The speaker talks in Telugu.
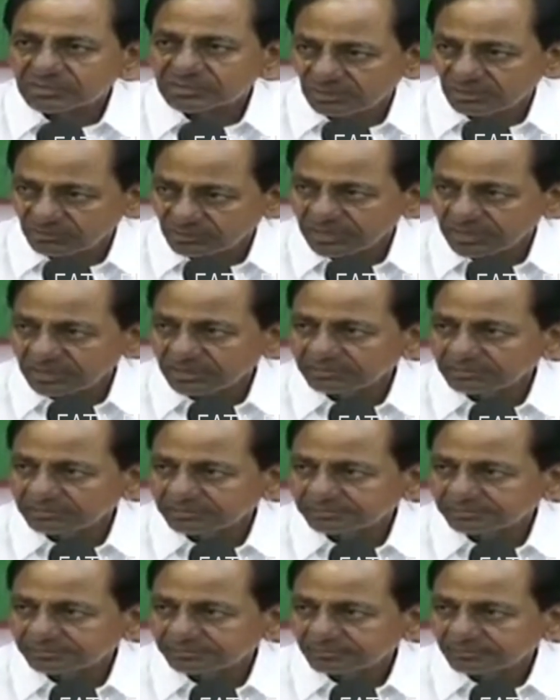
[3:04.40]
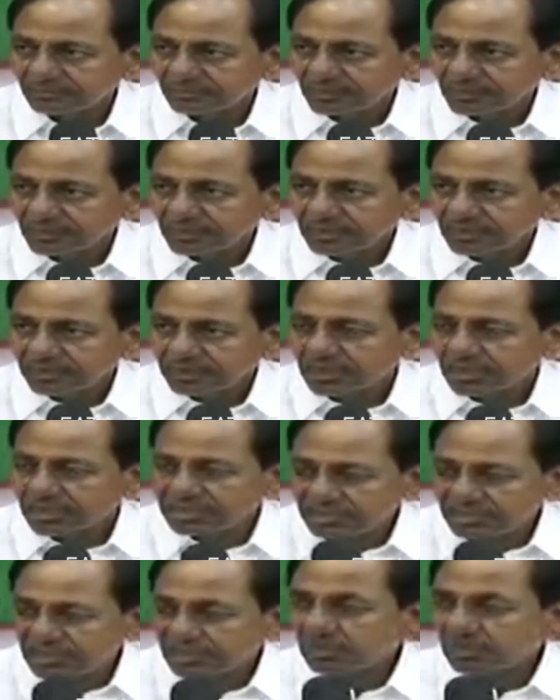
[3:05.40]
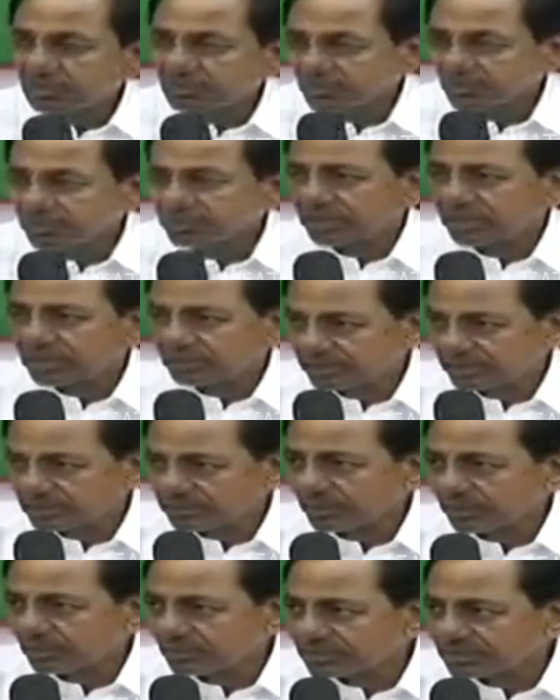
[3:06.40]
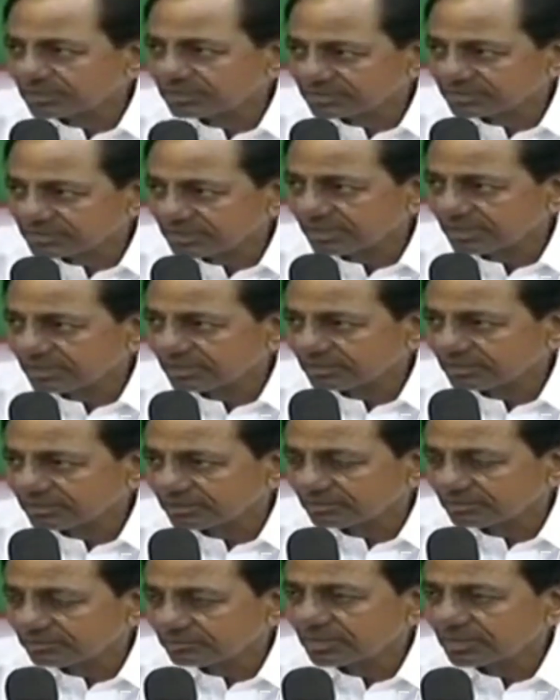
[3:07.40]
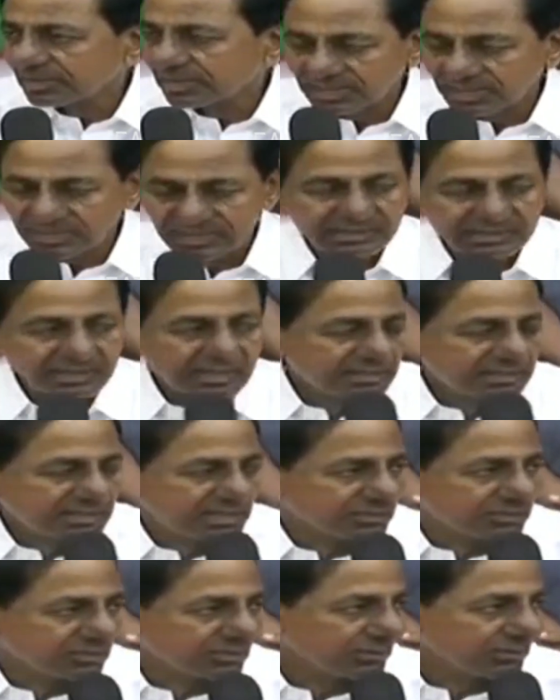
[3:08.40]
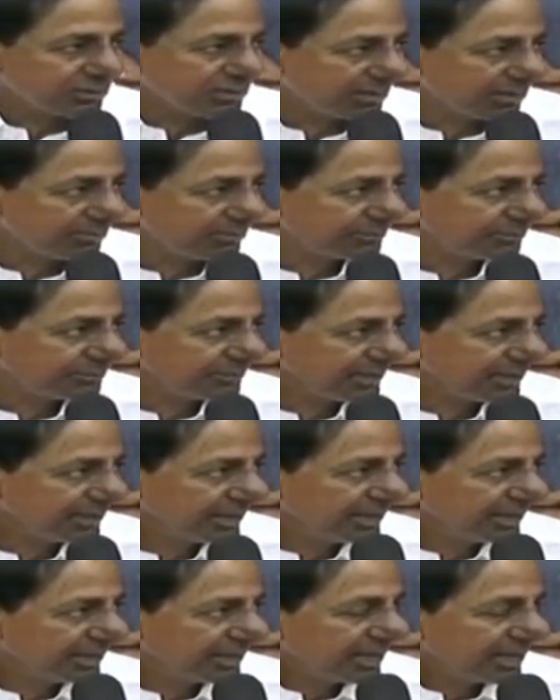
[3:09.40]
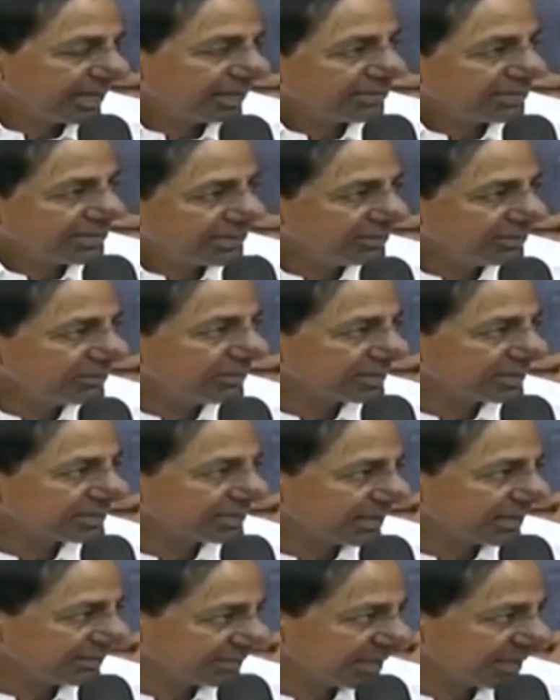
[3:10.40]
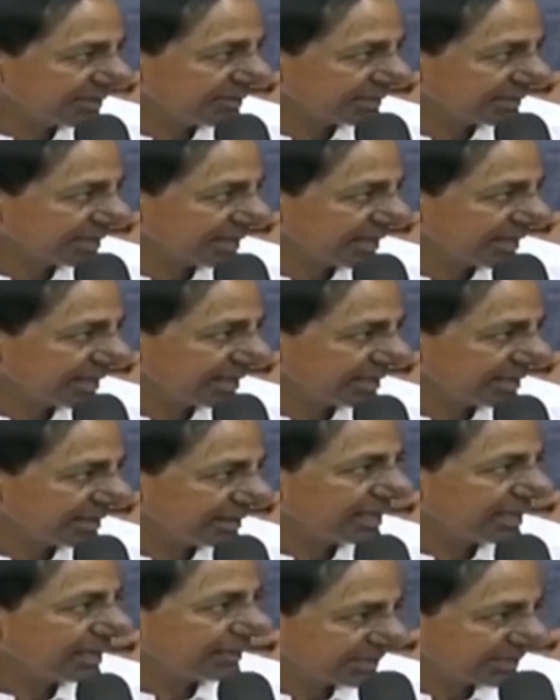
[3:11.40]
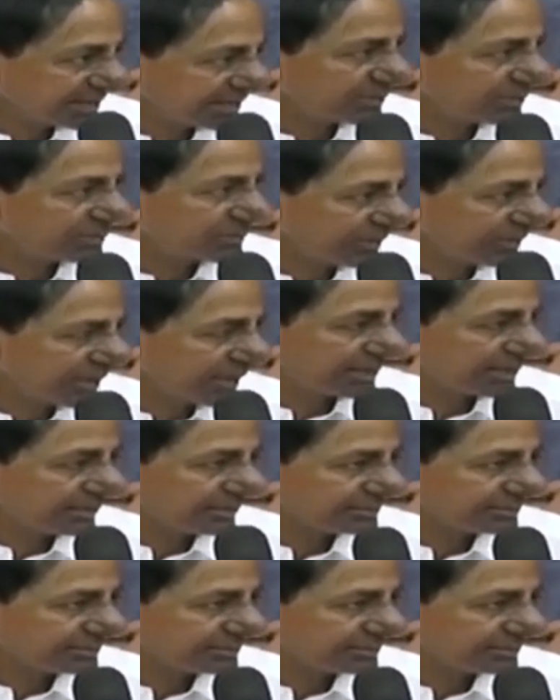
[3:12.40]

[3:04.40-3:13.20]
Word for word: వస్తూ ఉన్నాయి లక్షల కోట్ల రూపాయల పెట్టుబడులు వచ్చే దిశగా మనం కార్యాచరణ చేసుకుంటూ ఉన్నాం అవన్నీ కూడా చాలా విజయవంతంగా అమలు జరుగుతూ ఉన్నాయి